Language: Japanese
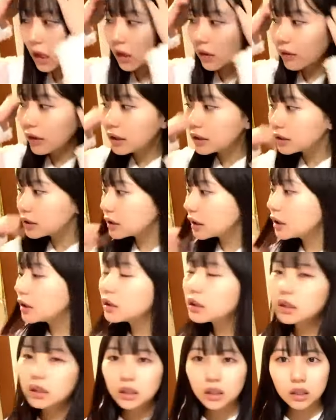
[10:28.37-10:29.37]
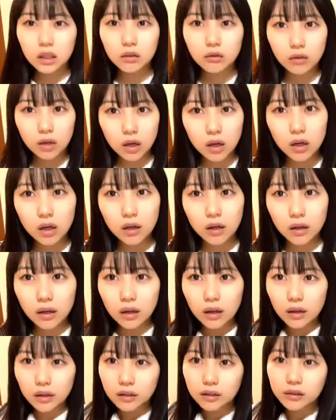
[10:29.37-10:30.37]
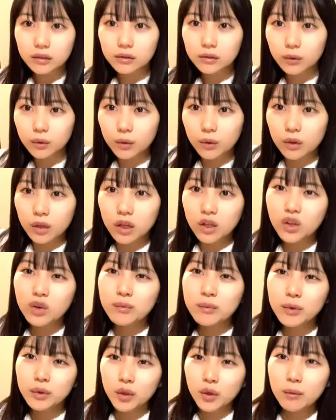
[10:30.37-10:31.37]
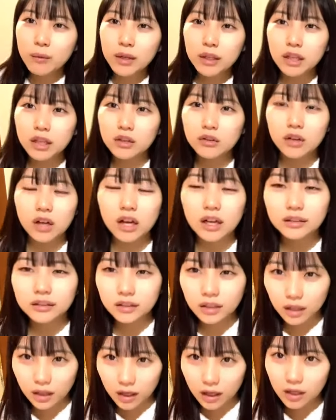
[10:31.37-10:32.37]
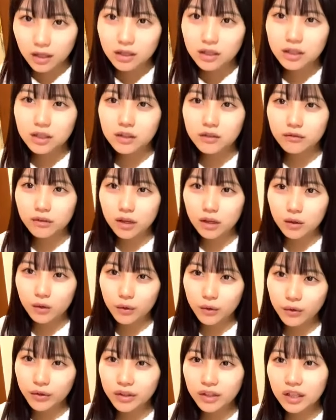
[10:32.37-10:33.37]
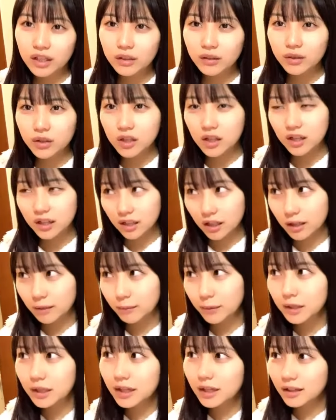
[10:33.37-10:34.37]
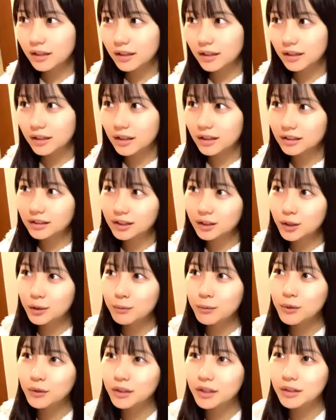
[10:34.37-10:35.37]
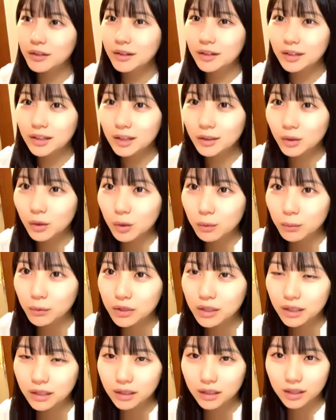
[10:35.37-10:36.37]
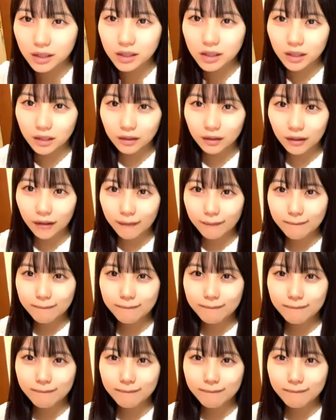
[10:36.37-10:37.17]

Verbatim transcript: んかファンさん的には俺の求めてる朝配信はこんなのじゃないみたいな感じに思ってるかなとか思っちゃったりしちゃって